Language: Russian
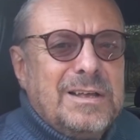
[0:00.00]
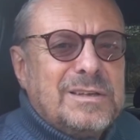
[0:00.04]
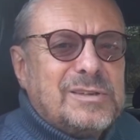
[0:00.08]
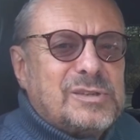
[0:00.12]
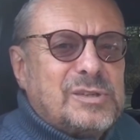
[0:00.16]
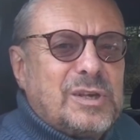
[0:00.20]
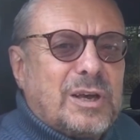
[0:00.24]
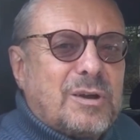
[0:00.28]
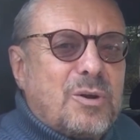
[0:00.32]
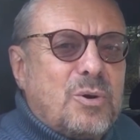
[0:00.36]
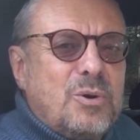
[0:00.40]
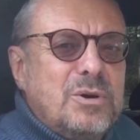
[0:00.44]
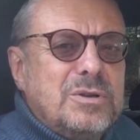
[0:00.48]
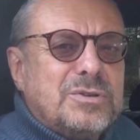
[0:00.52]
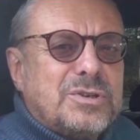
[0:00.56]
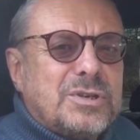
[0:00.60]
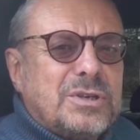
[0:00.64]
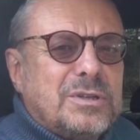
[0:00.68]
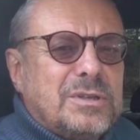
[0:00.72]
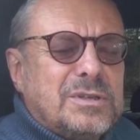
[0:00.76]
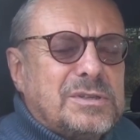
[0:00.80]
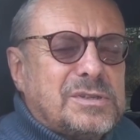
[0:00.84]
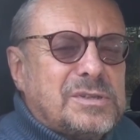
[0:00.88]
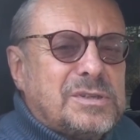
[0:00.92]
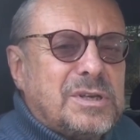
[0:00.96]

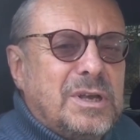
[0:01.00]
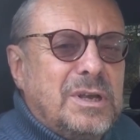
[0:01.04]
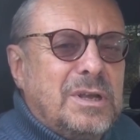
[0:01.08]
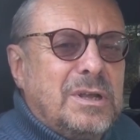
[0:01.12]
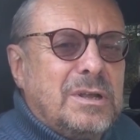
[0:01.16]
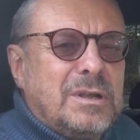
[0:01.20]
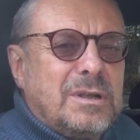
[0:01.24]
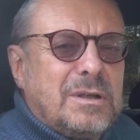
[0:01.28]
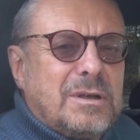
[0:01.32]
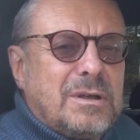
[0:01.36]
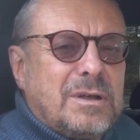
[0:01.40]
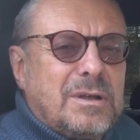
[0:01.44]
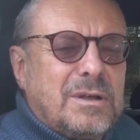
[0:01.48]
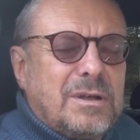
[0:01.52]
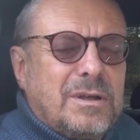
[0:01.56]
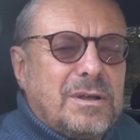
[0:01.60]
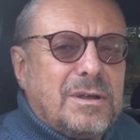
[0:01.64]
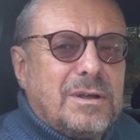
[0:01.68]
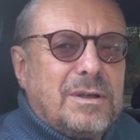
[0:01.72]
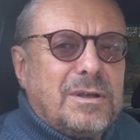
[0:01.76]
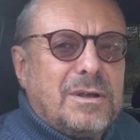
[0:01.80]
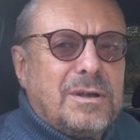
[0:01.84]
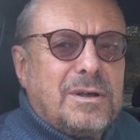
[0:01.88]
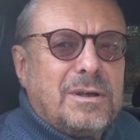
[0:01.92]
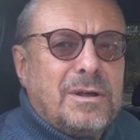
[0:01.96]
закончилась
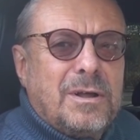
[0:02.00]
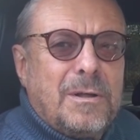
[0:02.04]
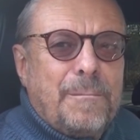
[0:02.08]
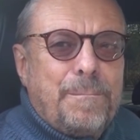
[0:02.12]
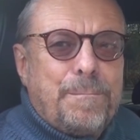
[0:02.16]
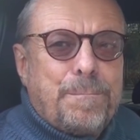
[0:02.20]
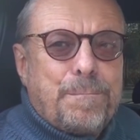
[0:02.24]
э,